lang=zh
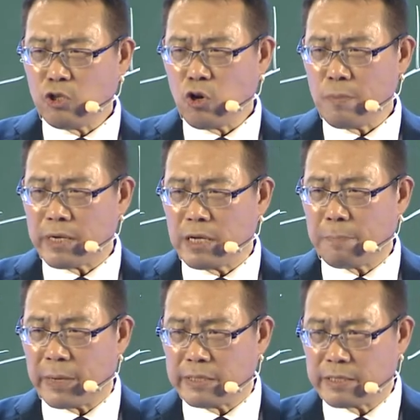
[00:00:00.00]
多美的
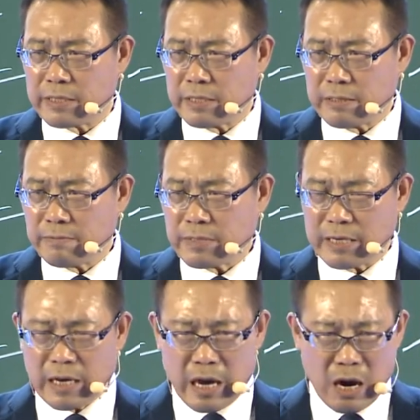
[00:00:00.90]
本质，大
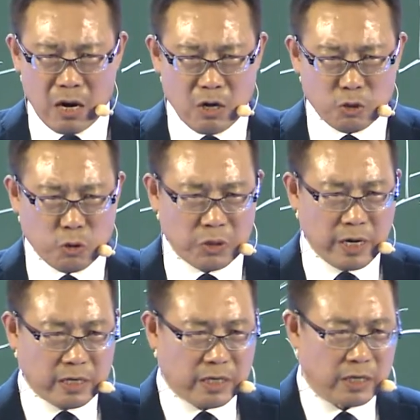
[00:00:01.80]
家好好去
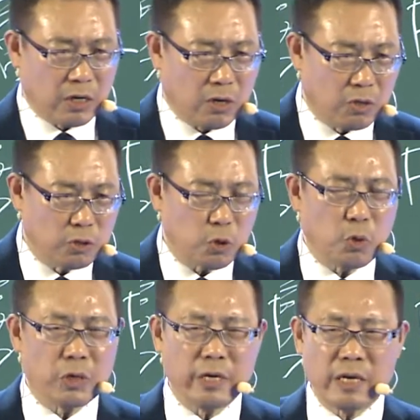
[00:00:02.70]
认识以后，就
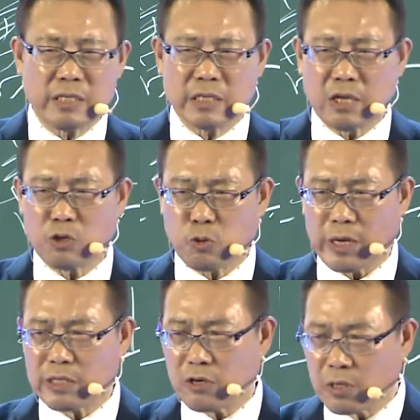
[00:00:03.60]
会认识到传
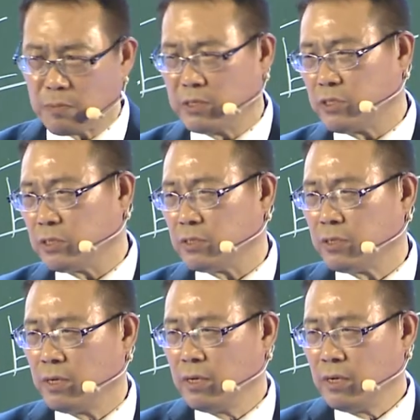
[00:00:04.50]
销的本质。
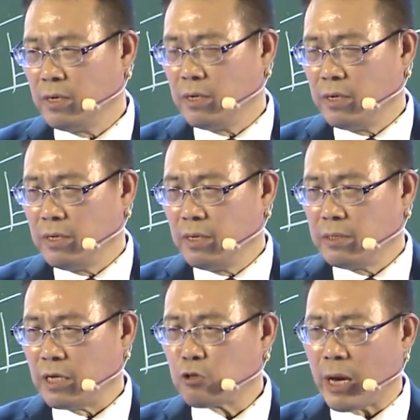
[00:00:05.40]

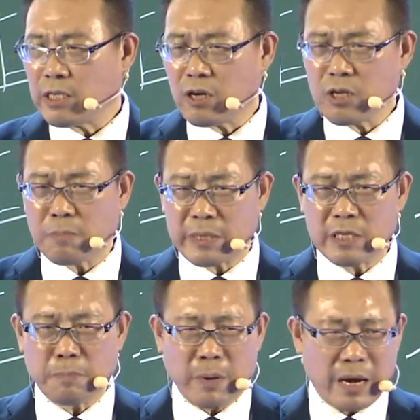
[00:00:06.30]
那传销的本
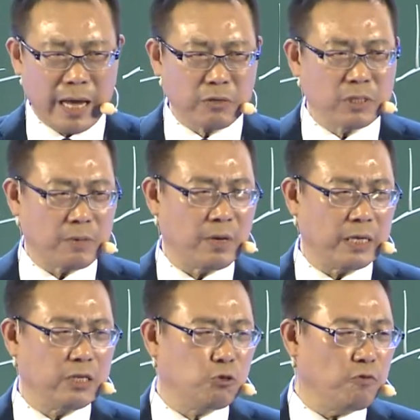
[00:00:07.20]
质本来就是什么呀？
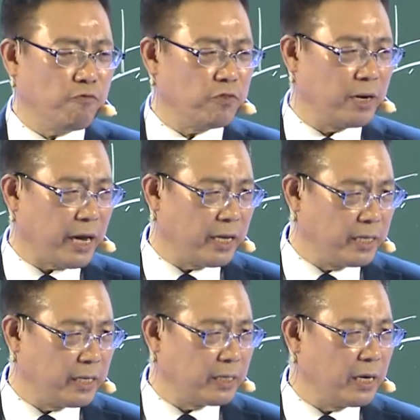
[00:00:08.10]
以均富的概
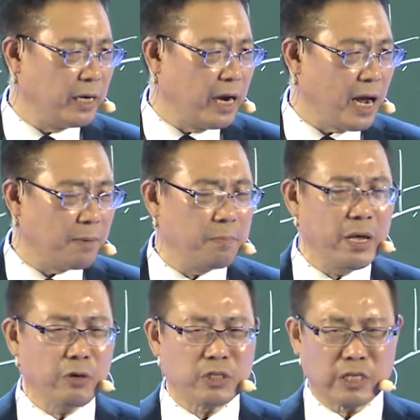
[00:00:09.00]
念，让没
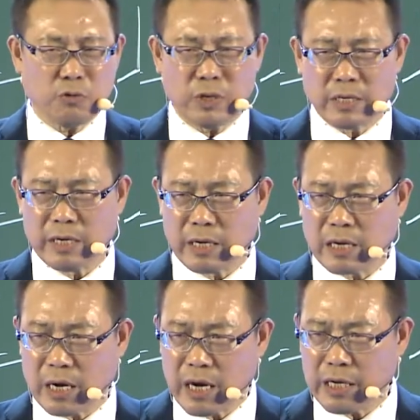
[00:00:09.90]
有机会的人
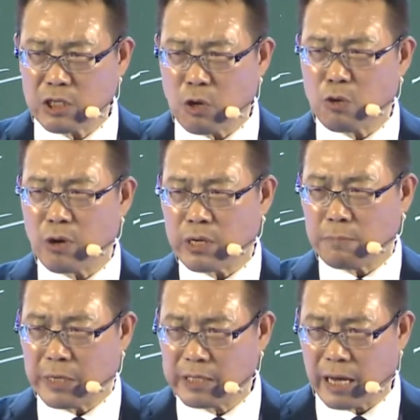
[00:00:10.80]
可以透过一个
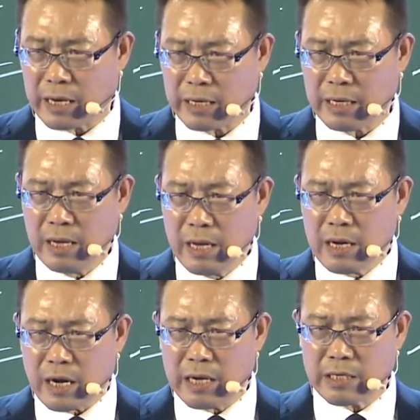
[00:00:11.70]
平台呢，
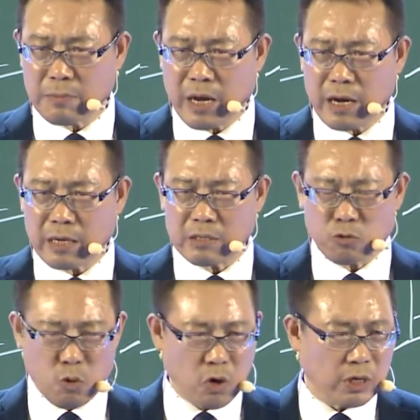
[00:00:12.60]
可以怎么样
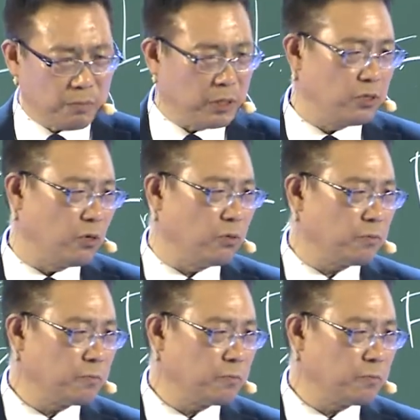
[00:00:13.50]
脱离贫穷，